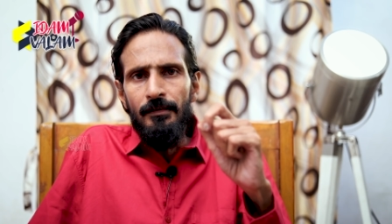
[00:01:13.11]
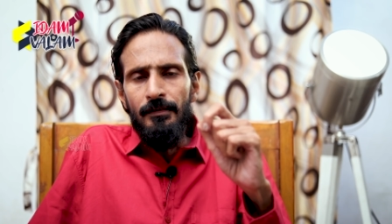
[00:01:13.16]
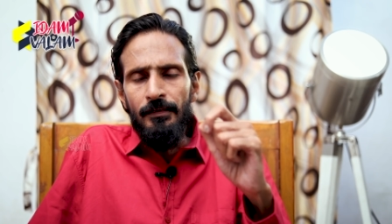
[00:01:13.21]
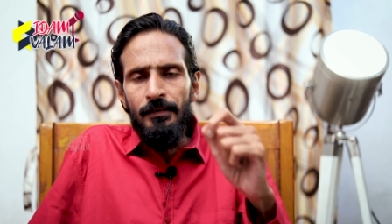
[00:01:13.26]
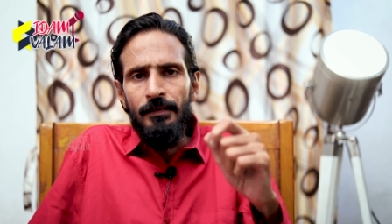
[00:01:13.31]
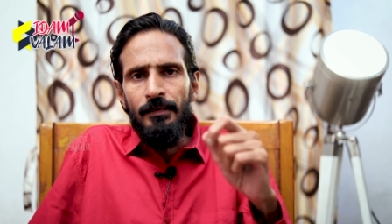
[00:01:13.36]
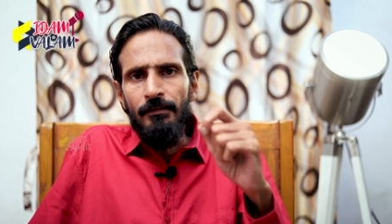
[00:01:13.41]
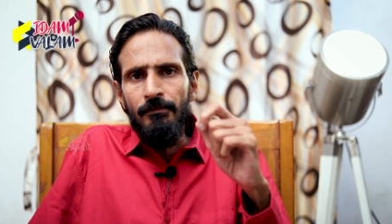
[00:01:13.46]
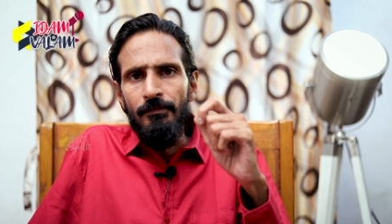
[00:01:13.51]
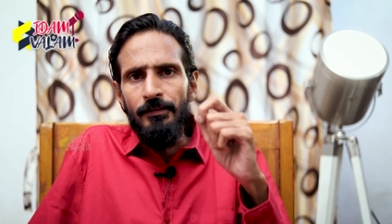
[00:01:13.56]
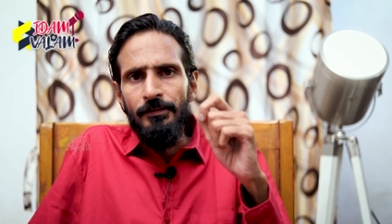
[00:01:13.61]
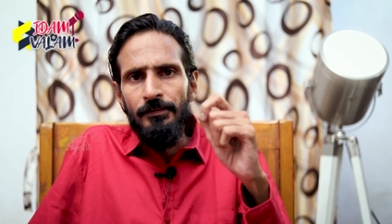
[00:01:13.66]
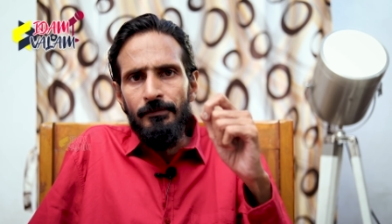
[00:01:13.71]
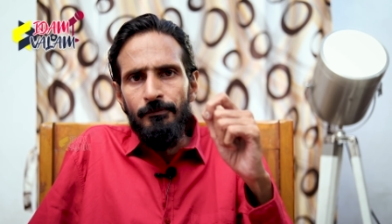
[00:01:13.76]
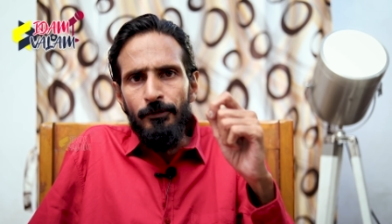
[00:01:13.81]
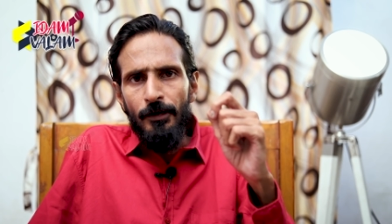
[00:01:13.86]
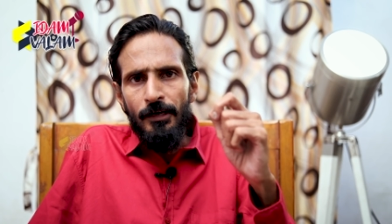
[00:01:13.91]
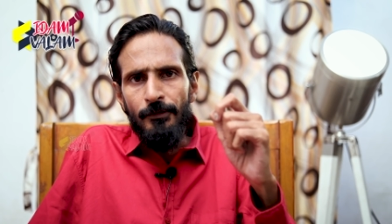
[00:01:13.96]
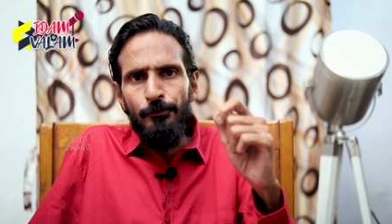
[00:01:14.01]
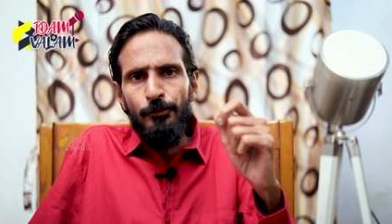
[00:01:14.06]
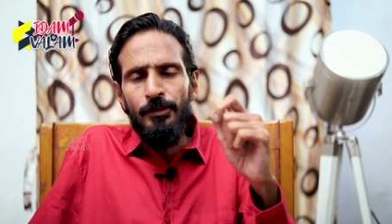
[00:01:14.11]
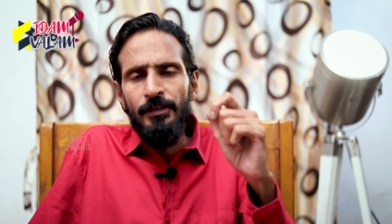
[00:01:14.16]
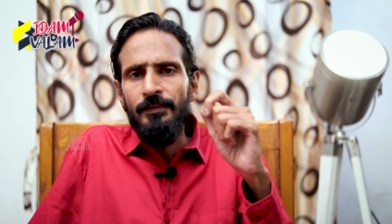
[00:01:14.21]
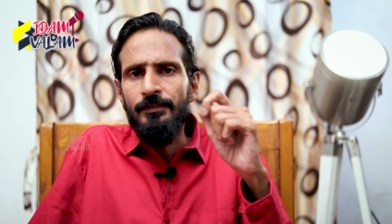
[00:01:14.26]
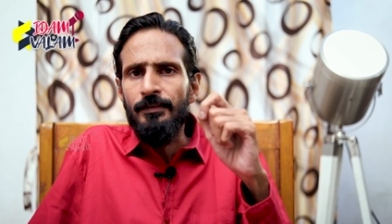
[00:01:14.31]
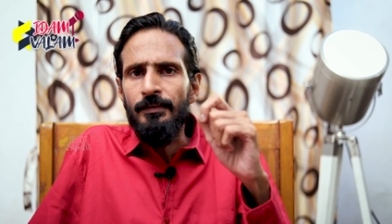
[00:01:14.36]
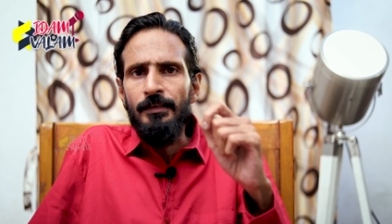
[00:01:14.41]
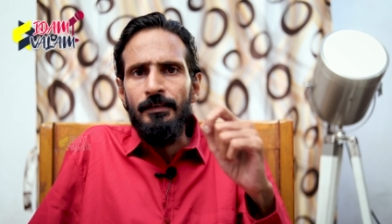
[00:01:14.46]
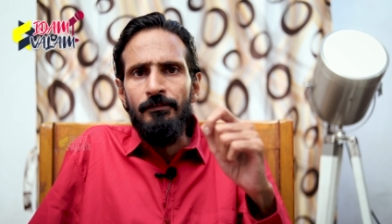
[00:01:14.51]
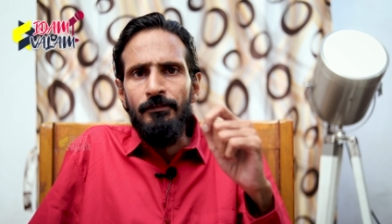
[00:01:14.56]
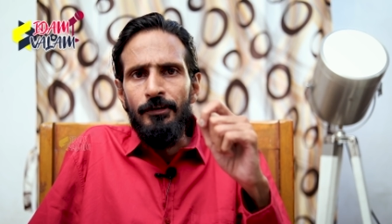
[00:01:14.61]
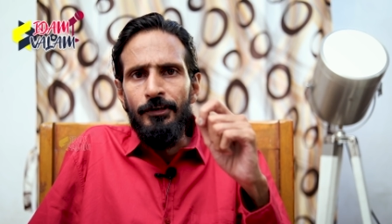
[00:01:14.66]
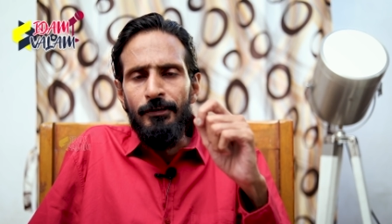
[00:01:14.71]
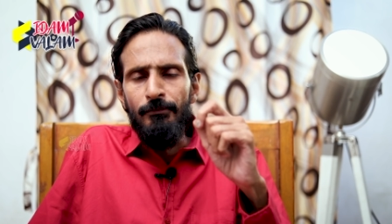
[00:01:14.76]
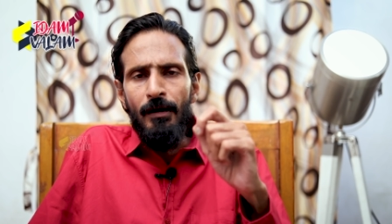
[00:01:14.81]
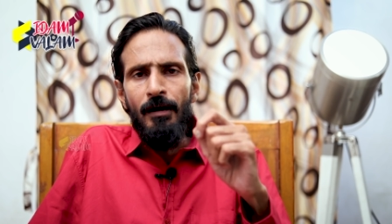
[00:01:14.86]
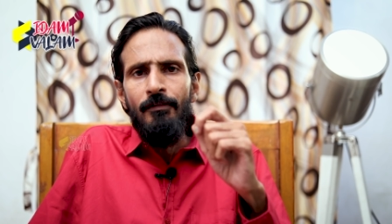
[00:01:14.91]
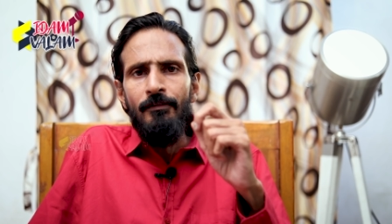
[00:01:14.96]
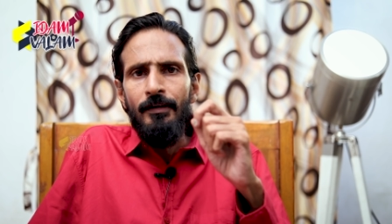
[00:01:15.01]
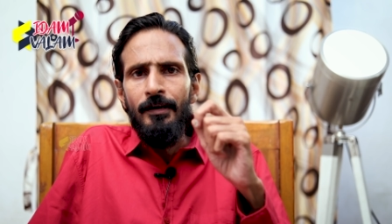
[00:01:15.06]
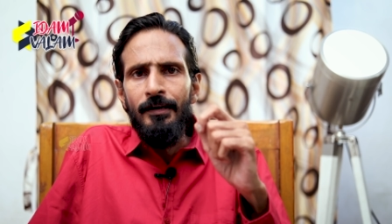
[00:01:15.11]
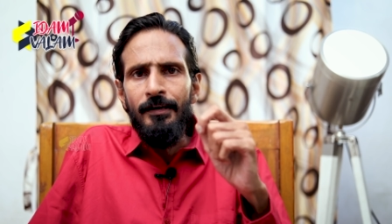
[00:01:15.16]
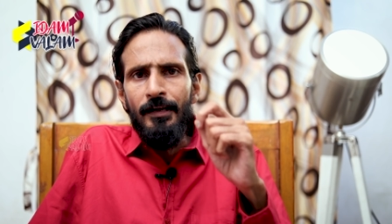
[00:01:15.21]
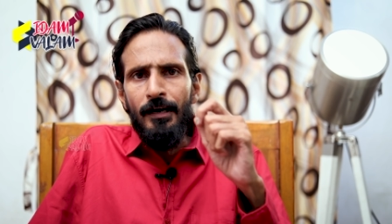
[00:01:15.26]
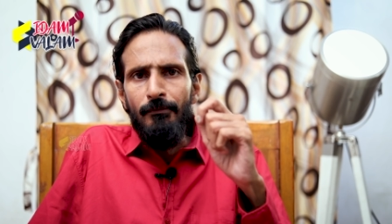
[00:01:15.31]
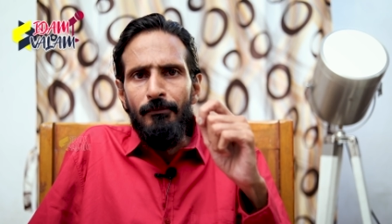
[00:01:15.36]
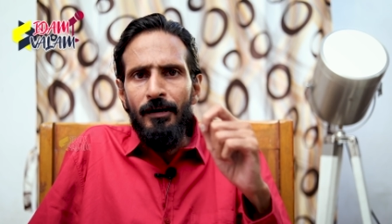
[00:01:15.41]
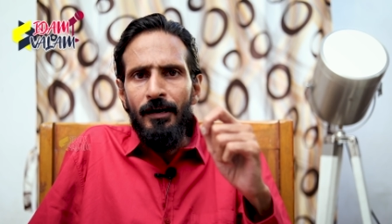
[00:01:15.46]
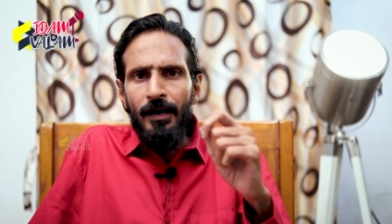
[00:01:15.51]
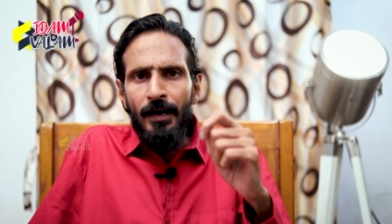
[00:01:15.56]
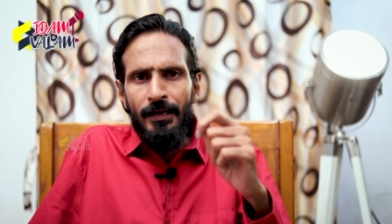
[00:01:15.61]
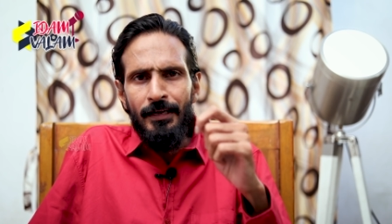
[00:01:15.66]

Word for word: நீங்கள் வந்து பரப்புரை செய்ய வேண்டுமா வேண்டாமா